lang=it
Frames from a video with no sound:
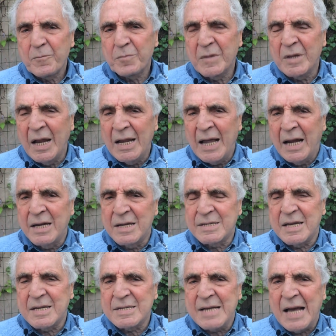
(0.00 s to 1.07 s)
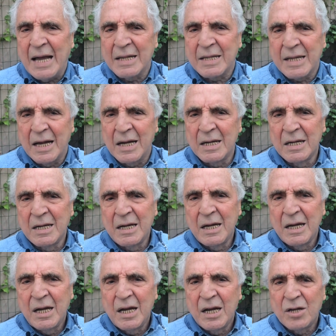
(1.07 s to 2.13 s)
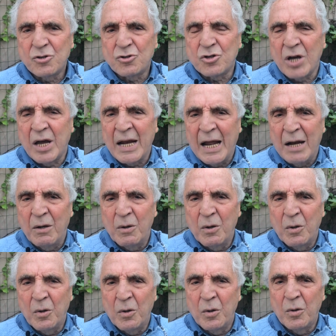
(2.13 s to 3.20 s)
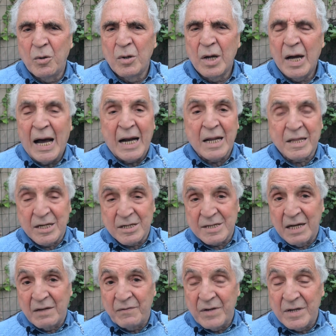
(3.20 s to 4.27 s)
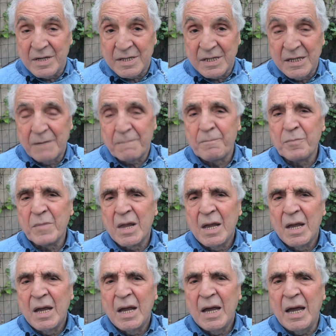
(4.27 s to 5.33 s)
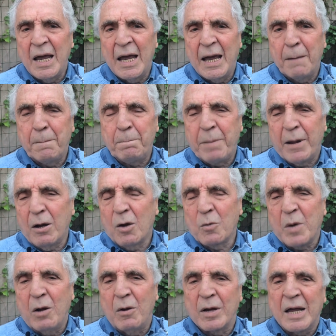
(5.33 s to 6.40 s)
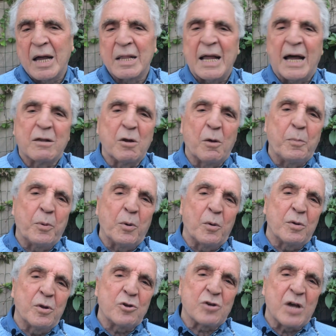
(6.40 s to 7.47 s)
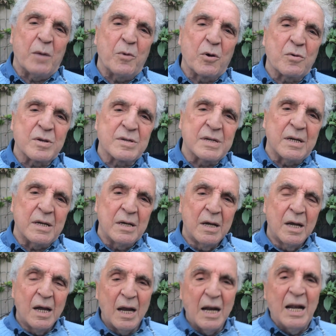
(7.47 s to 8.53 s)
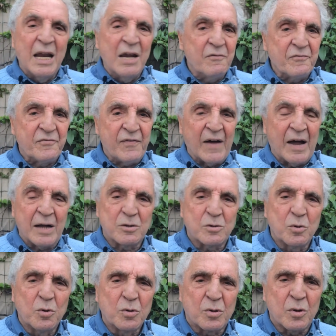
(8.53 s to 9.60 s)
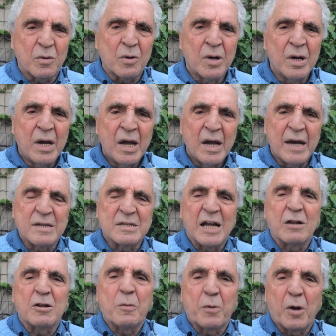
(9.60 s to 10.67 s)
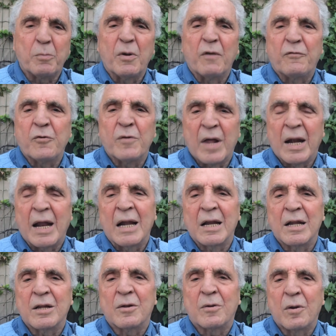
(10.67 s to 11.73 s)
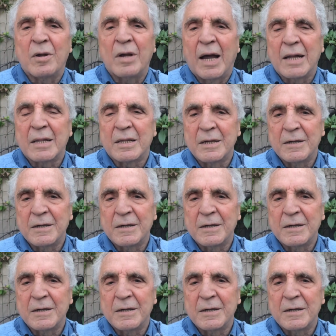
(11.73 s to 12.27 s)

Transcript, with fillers: degli anni 60, c'erano altri servizi eh, però quello che ha dato più, diciamo così, linfa a tutto è stato proprio il funerale di Togliatti.